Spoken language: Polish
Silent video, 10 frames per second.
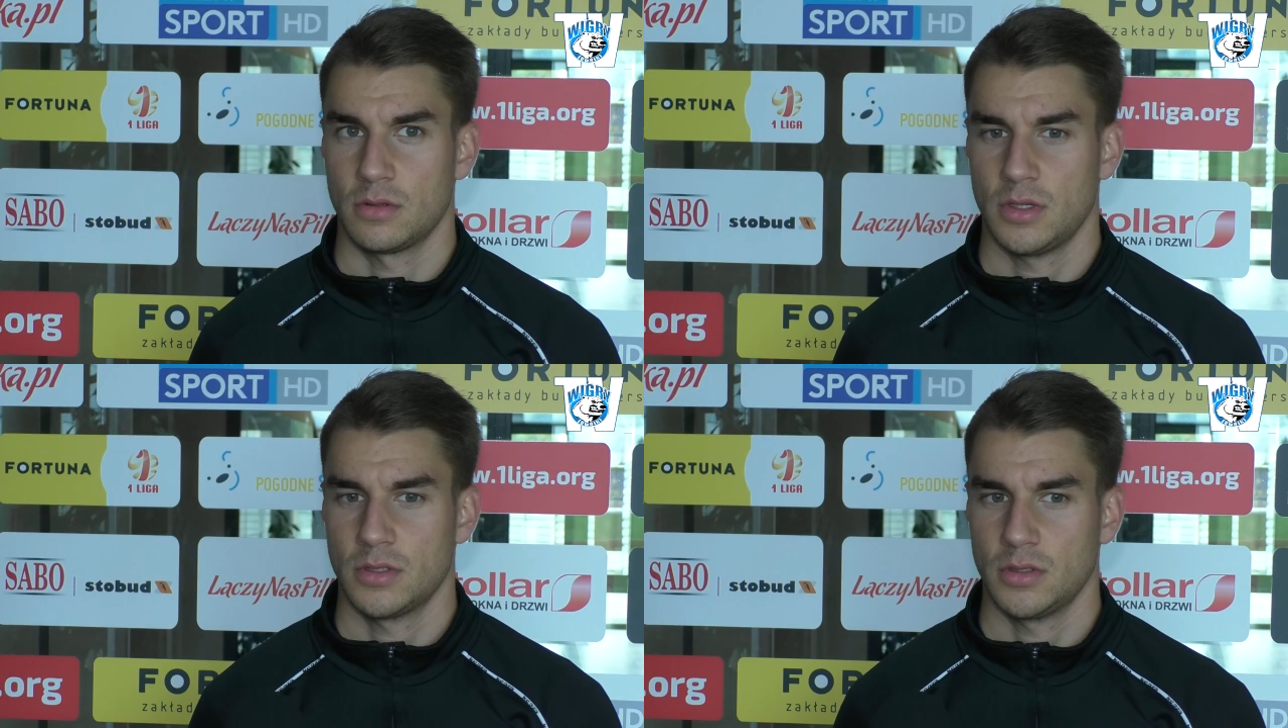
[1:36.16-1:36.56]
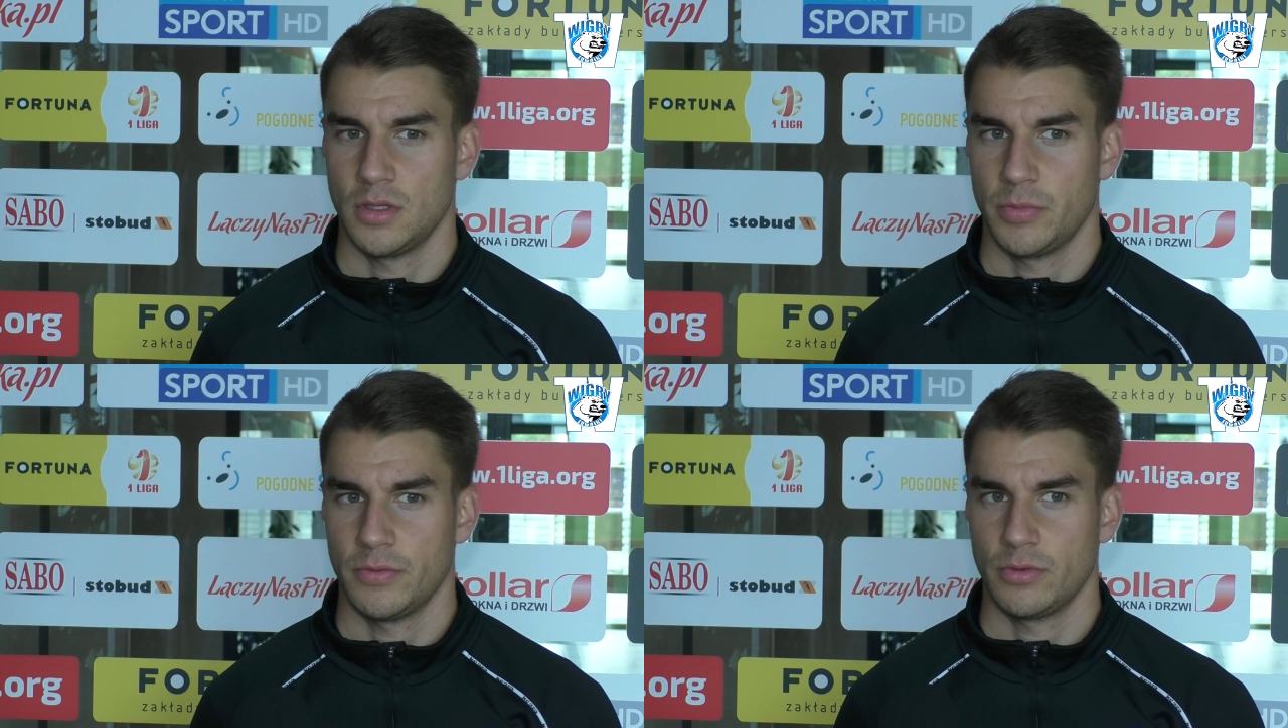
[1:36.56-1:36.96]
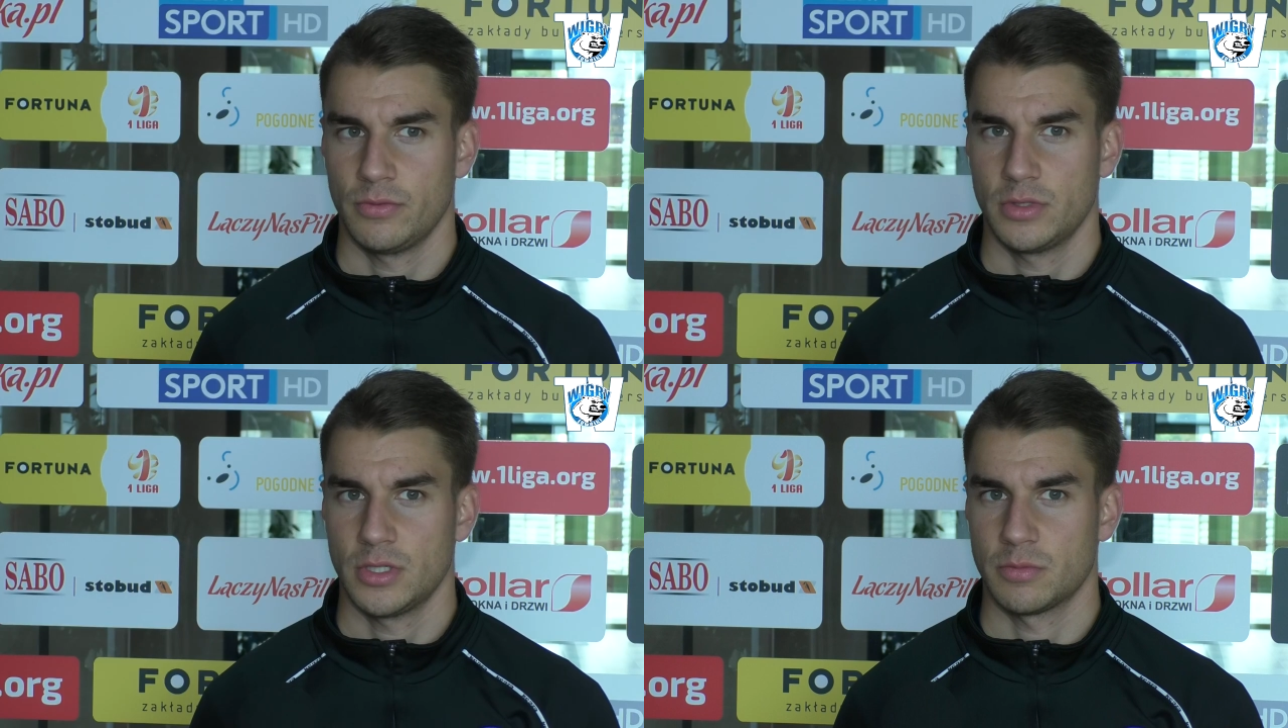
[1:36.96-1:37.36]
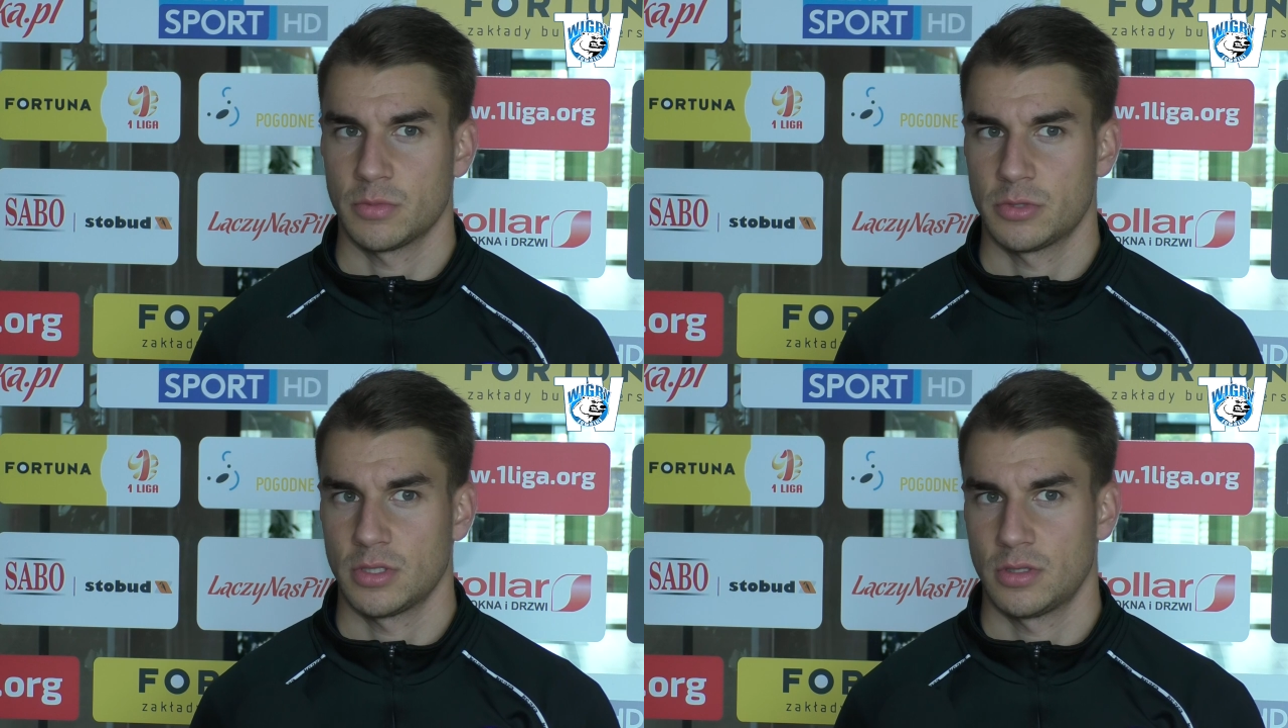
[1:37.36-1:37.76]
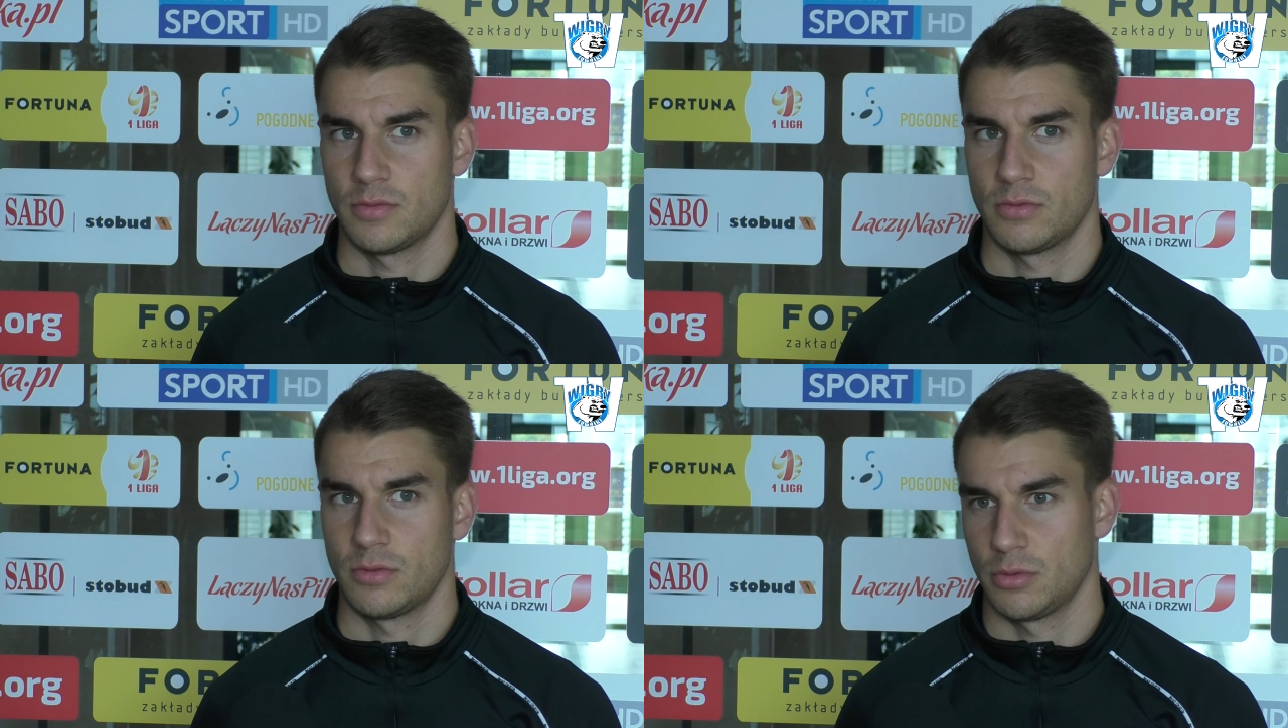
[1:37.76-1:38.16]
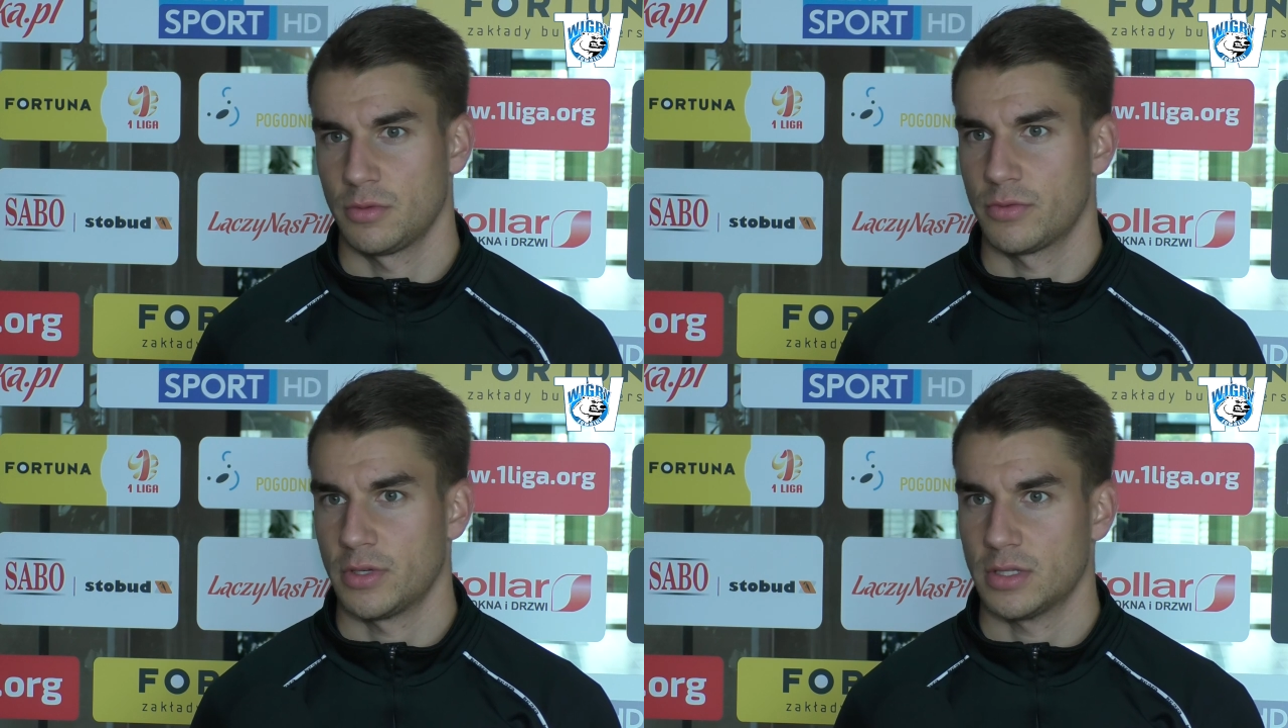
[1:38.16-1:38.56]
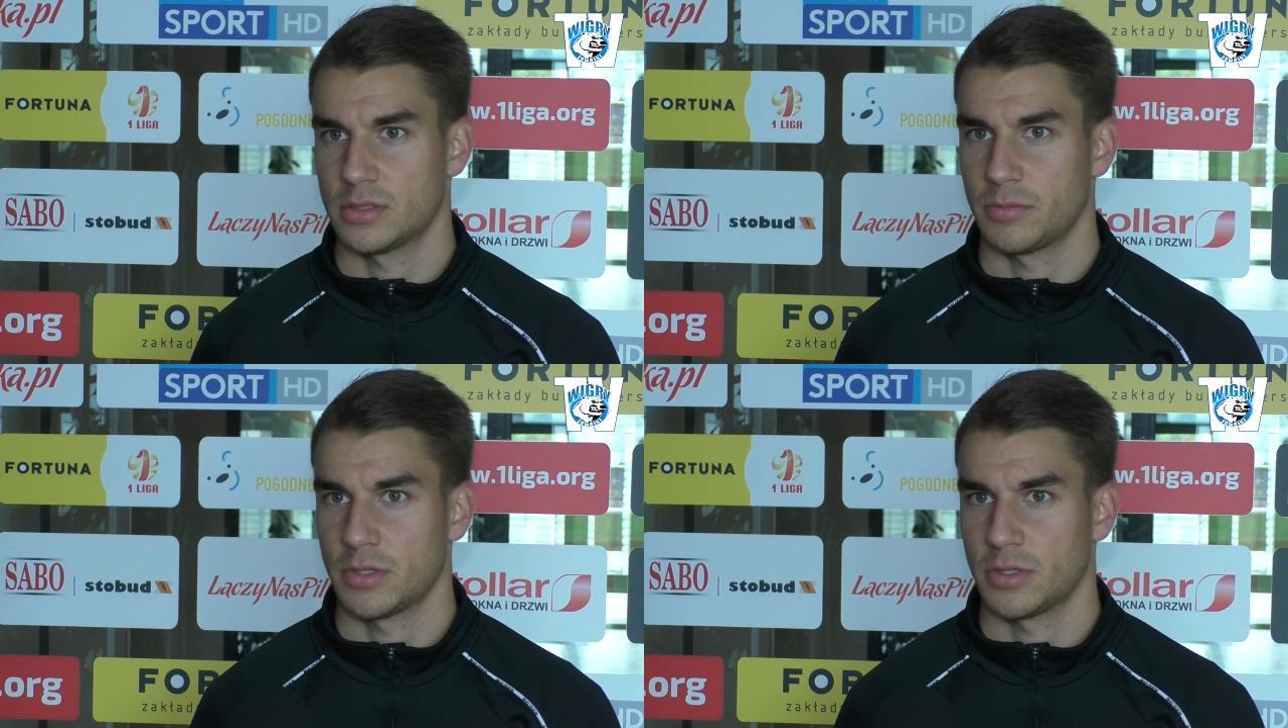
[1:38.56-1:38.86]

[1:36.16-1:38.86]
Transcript: Znaczy na pewno wiedzieliśmy przed tym długim wyjazdem,